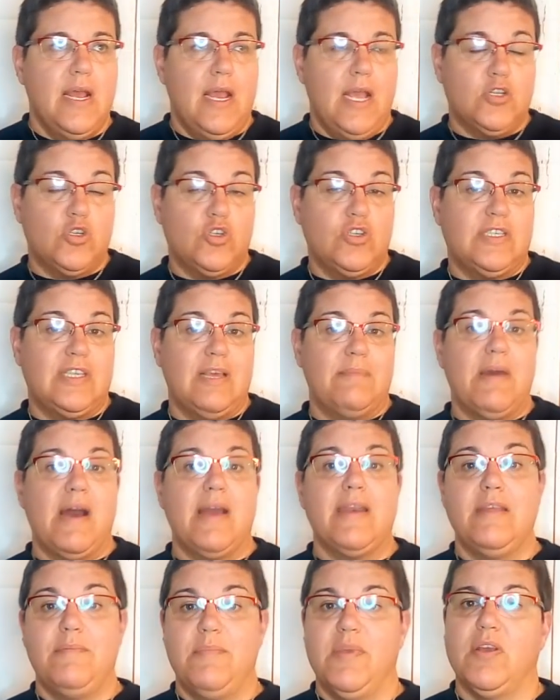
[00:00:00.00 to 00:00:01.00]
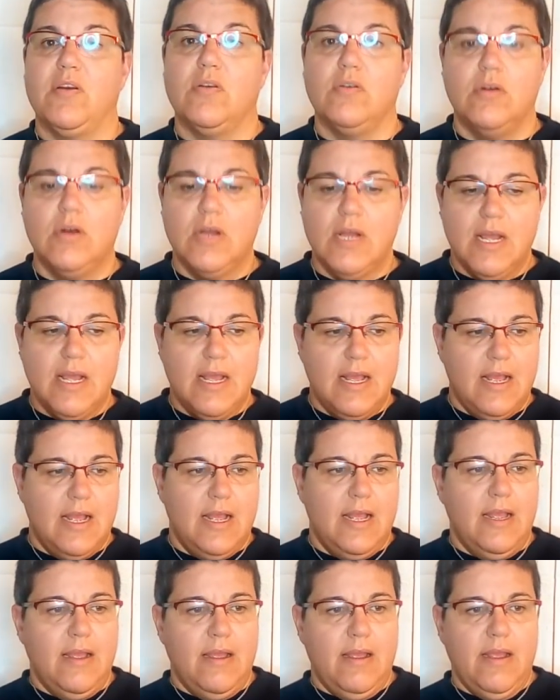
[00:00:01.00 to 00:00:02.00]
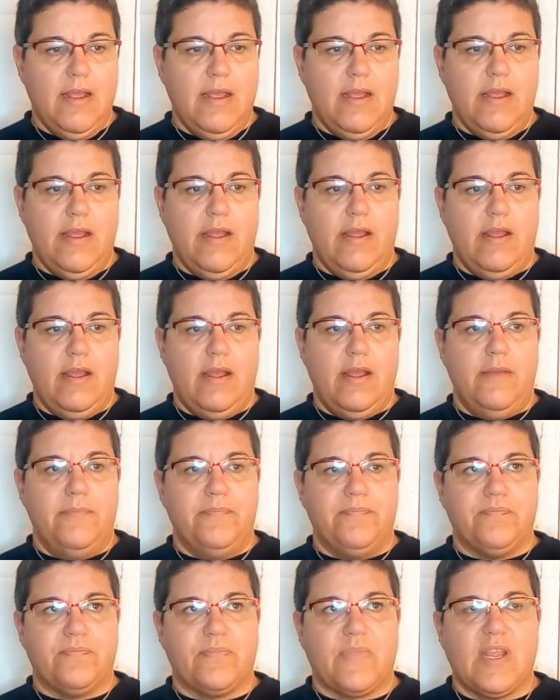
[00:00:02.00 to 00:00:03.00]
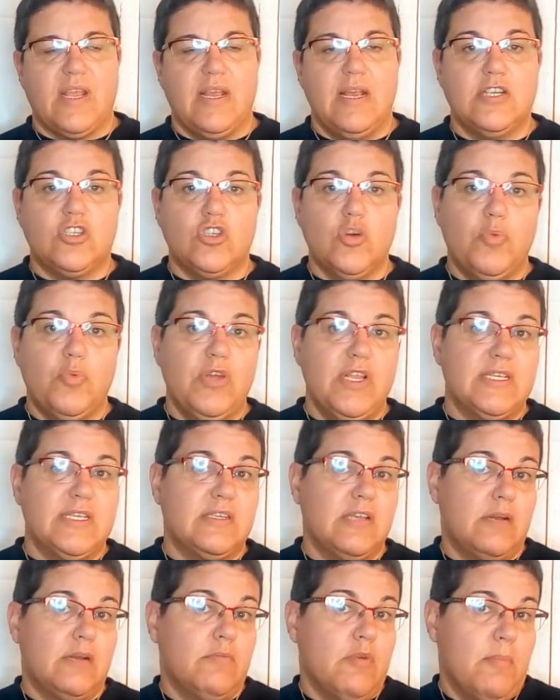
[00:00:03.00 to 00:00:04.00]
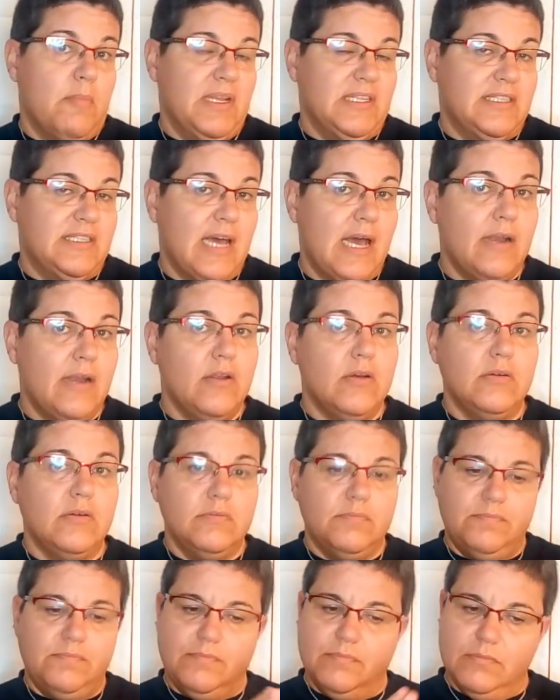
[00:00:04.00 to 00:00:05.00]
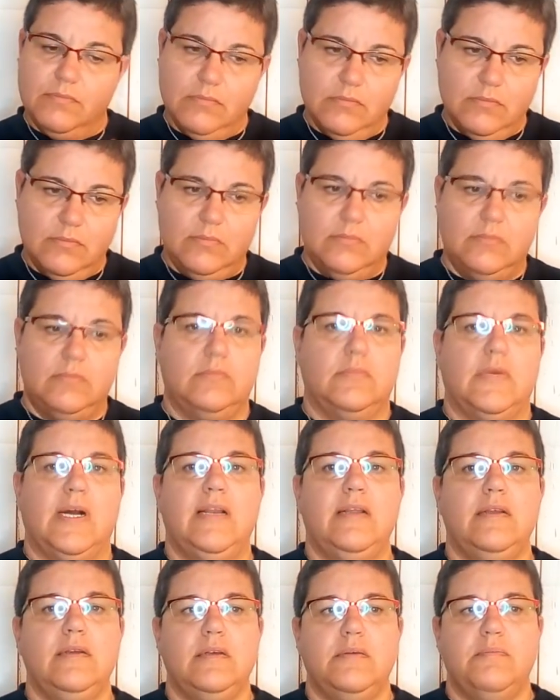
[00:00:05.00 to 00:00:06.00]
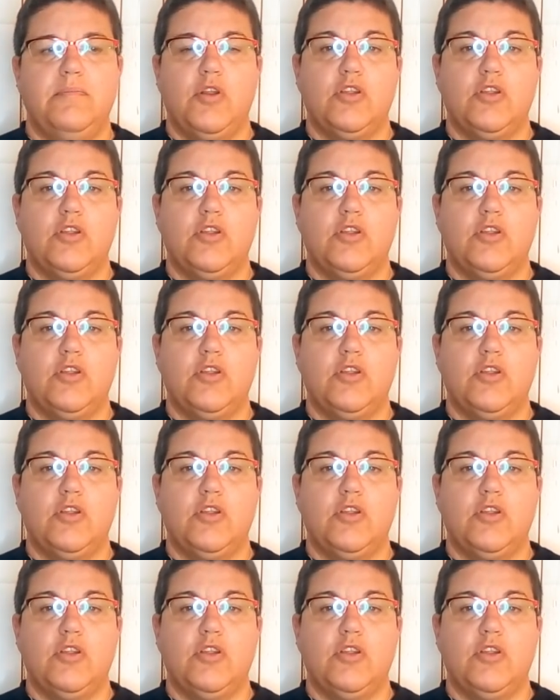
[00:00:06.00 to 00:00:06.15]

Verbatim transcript: en su sistema anímico. Eh, esto puede ser momentáneo, ¿vale?